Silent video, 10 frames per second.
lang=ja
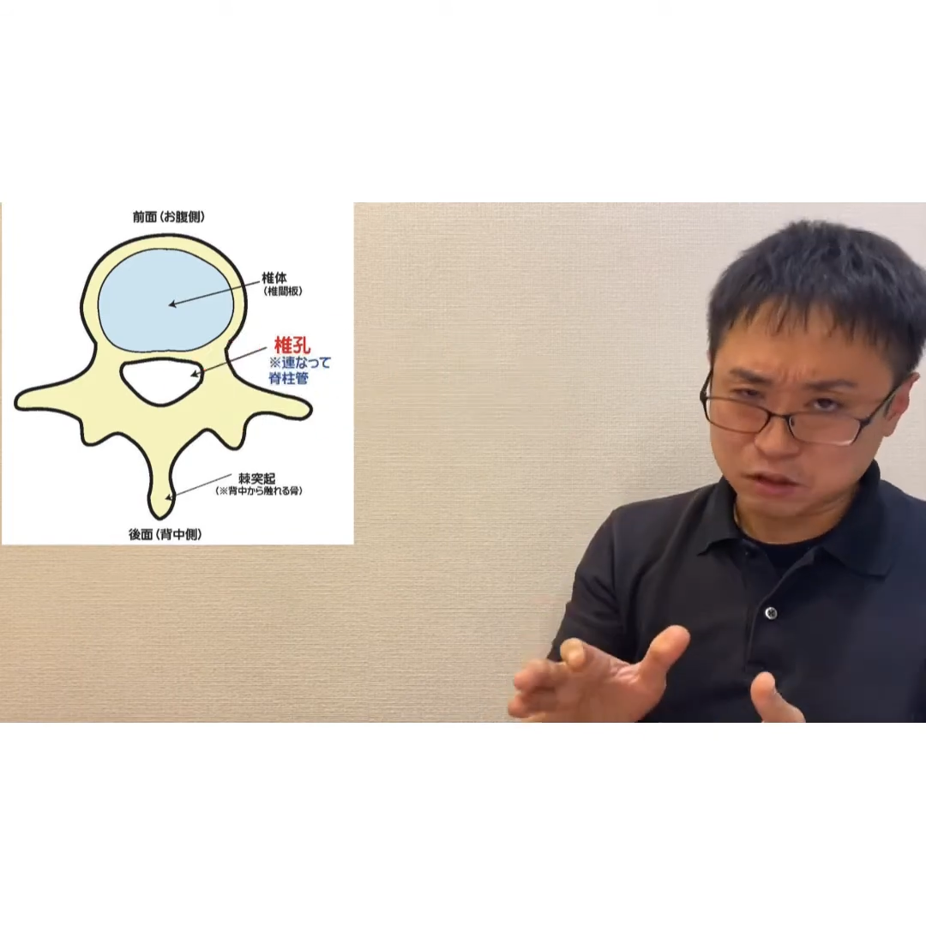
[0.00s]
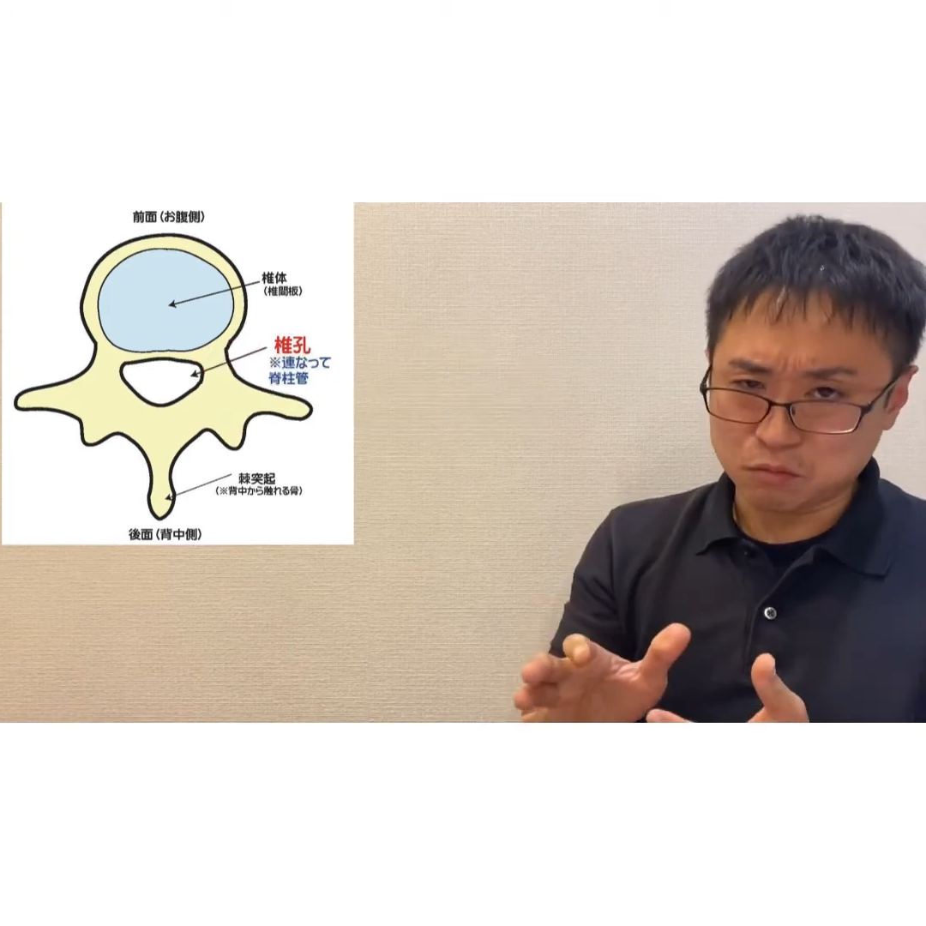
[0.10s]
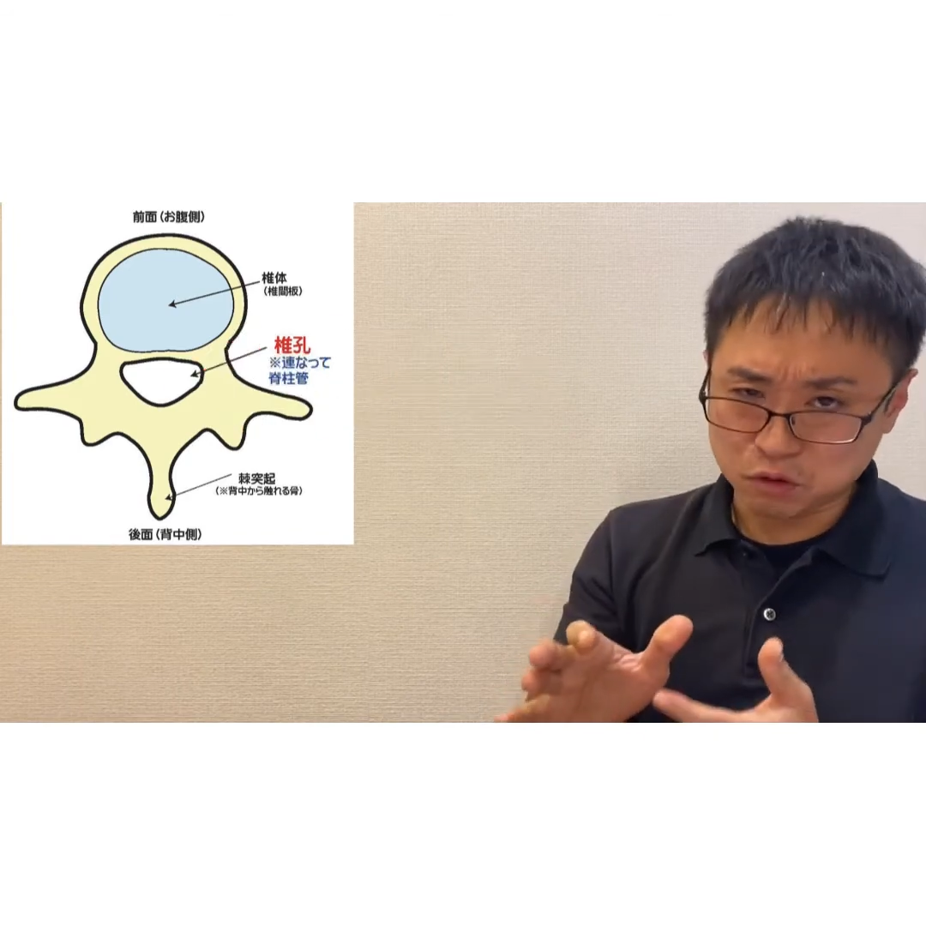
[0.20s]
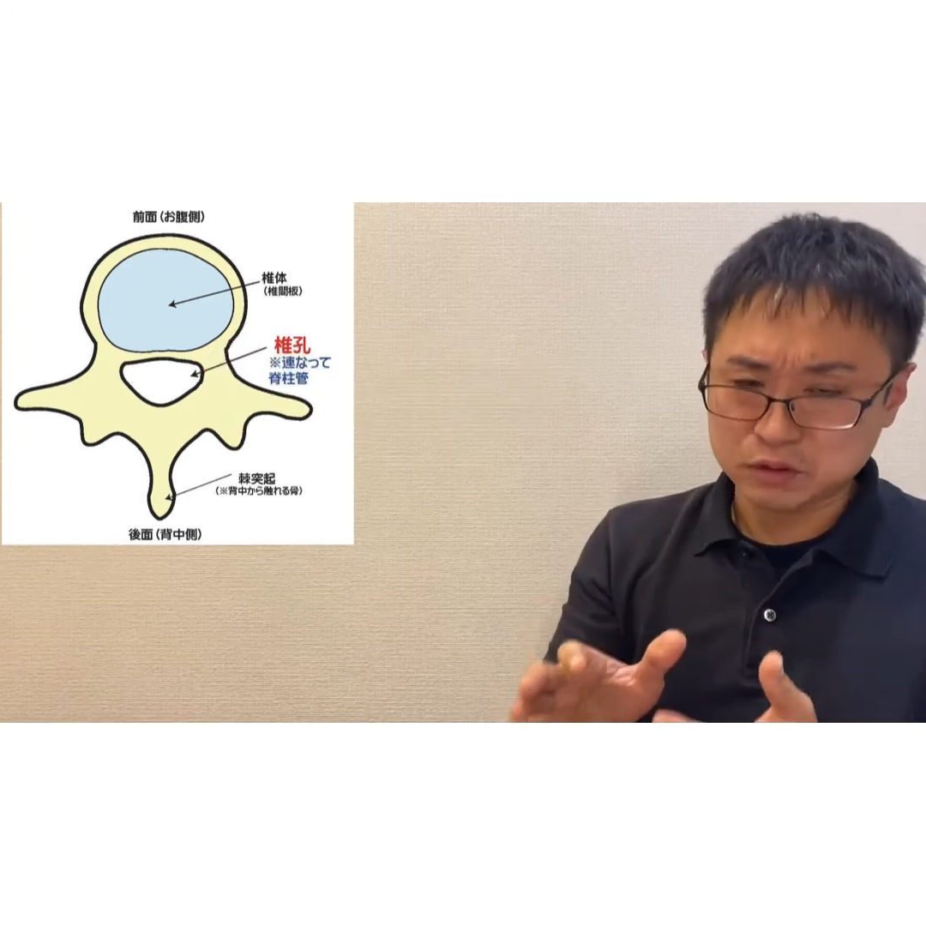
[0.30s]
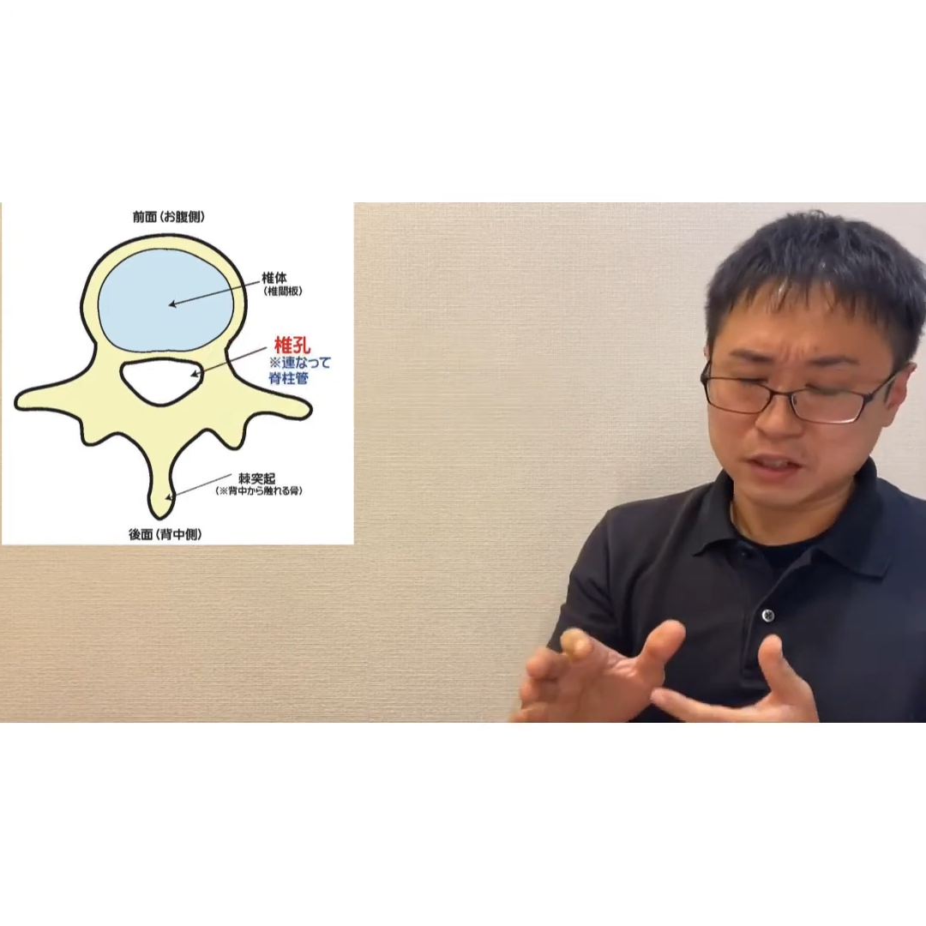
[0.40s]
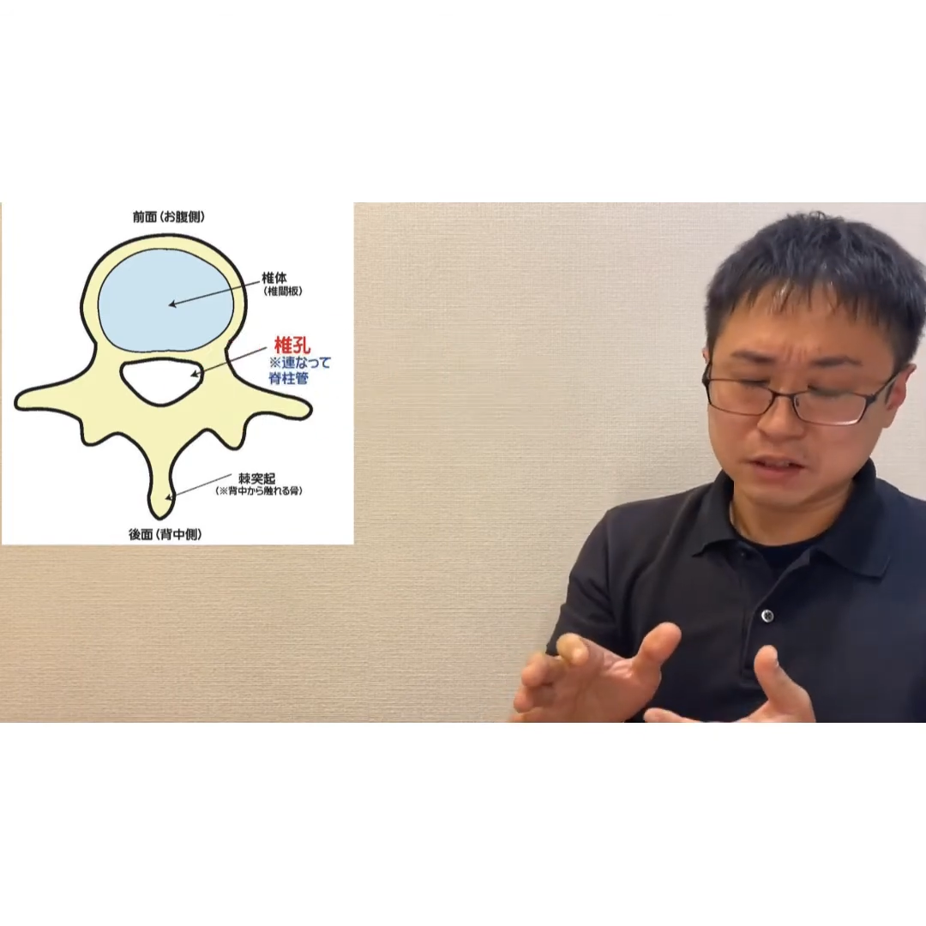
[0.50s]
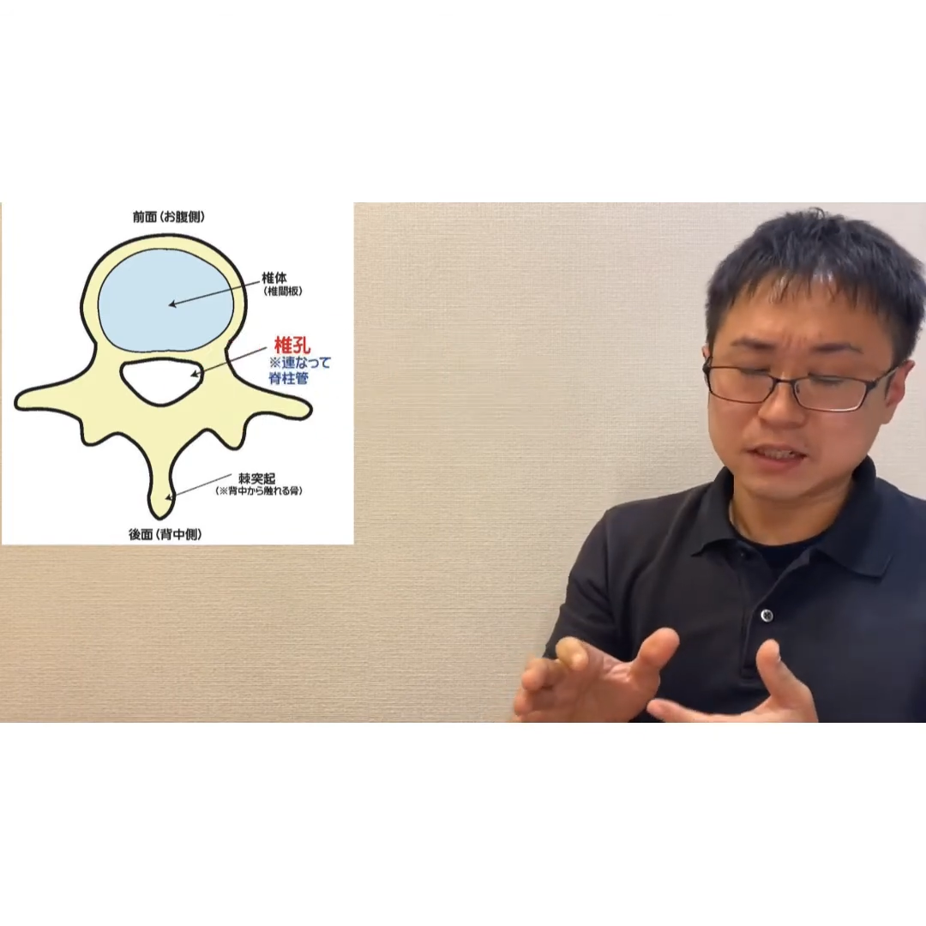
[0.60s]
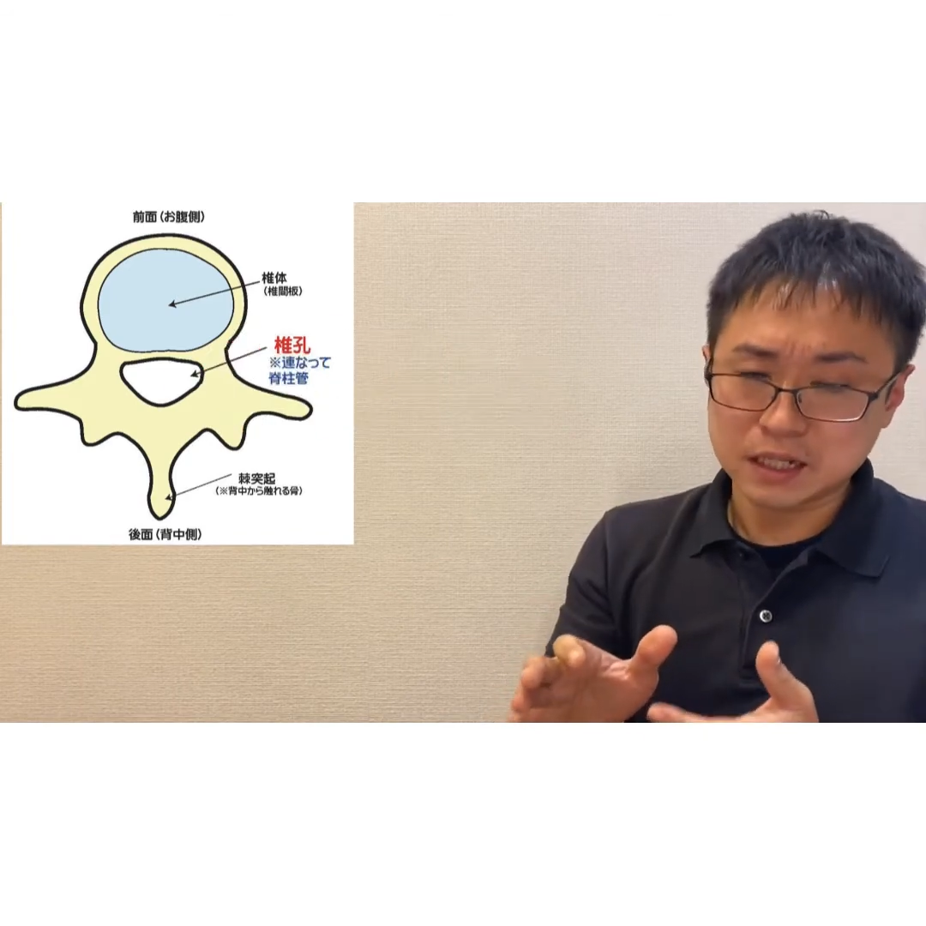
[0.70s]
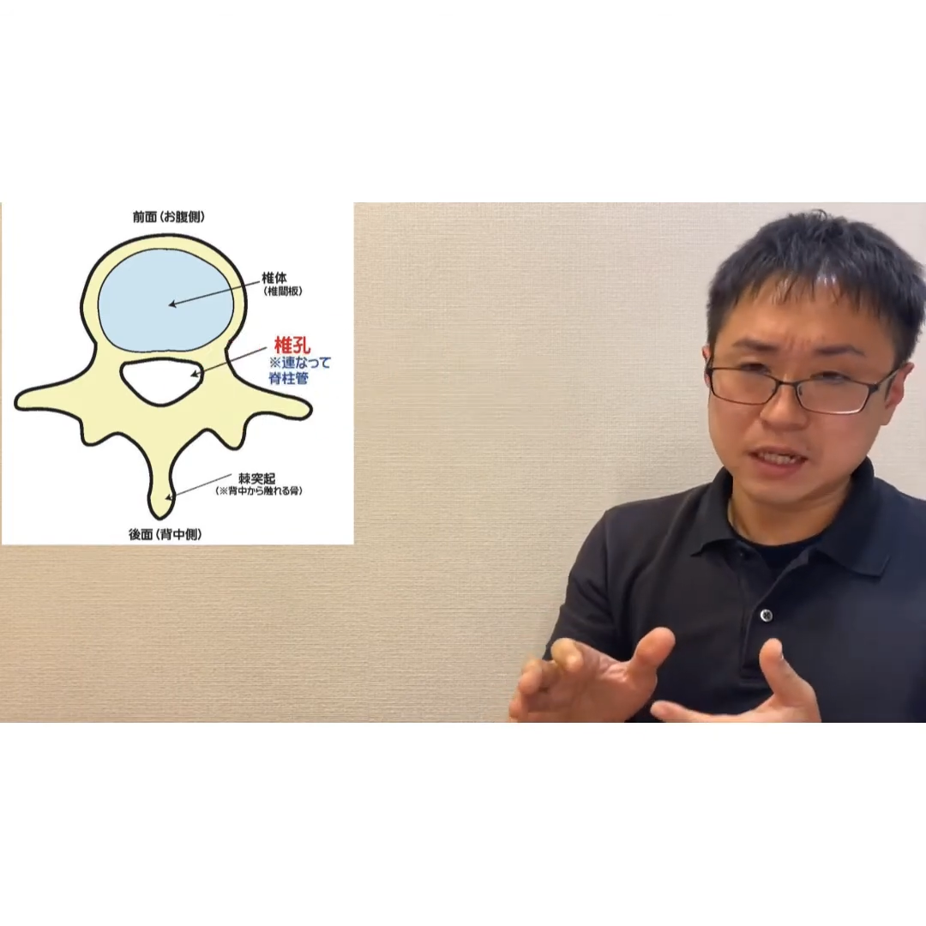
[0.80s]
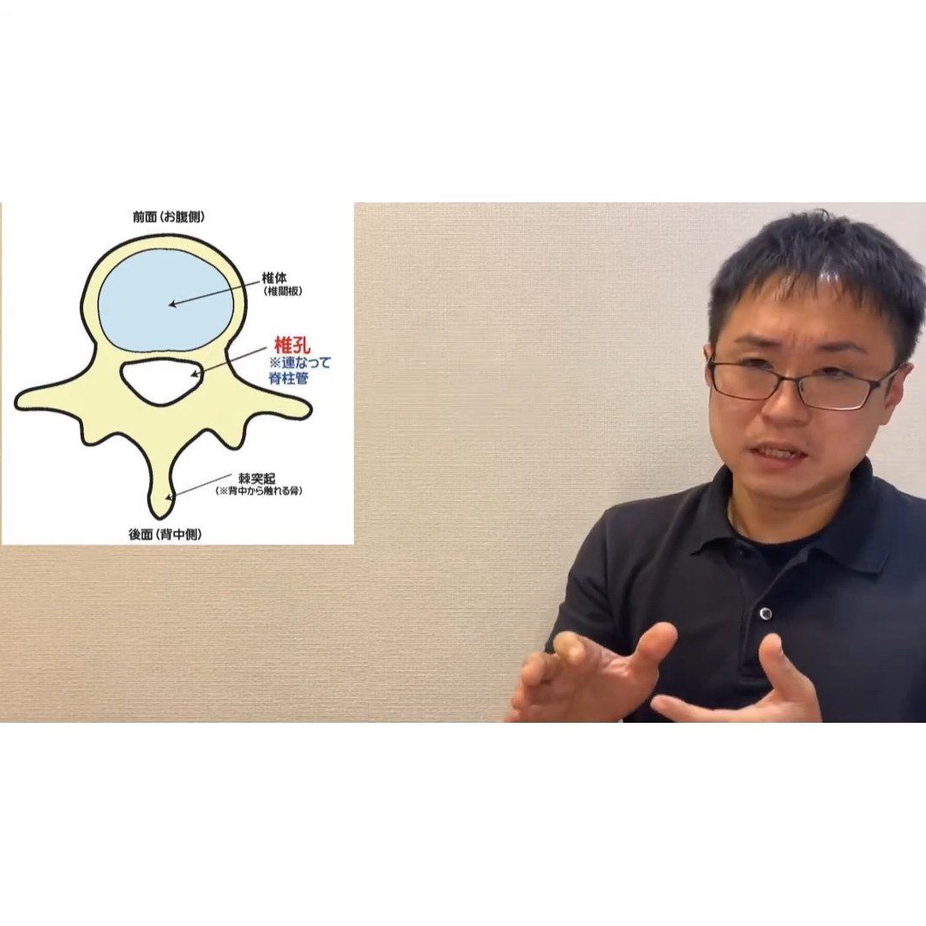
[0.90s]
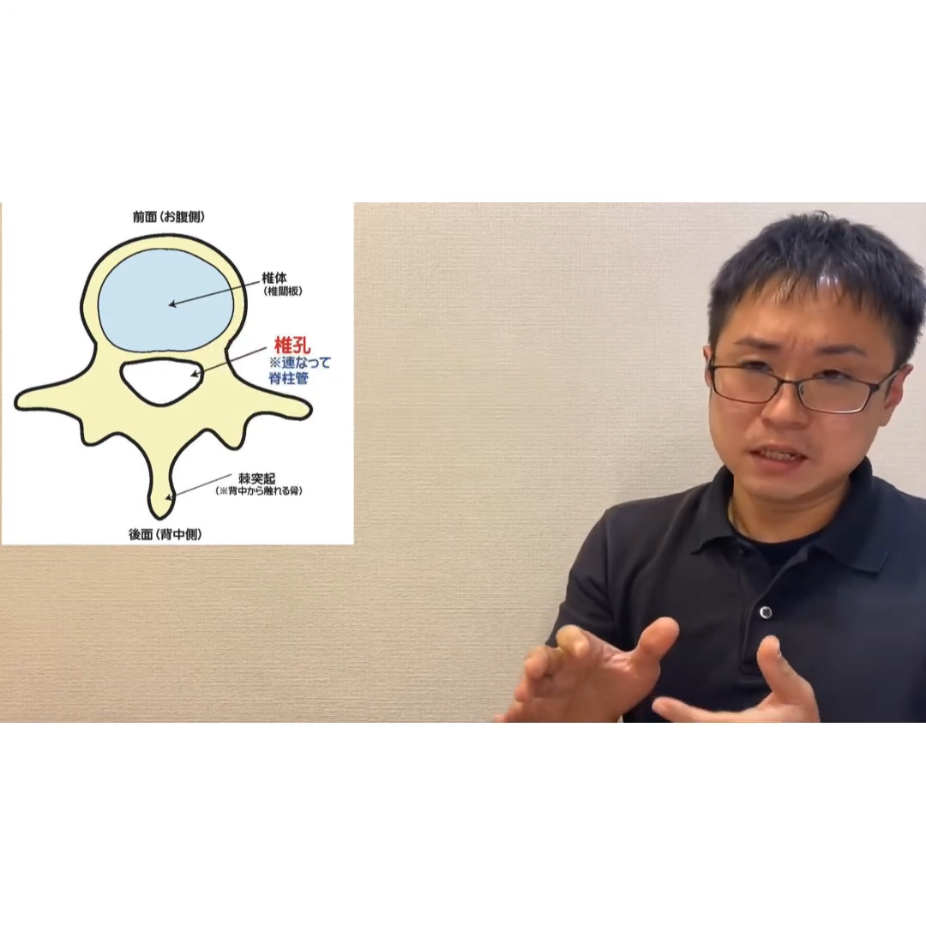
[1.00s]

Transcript: 思ってください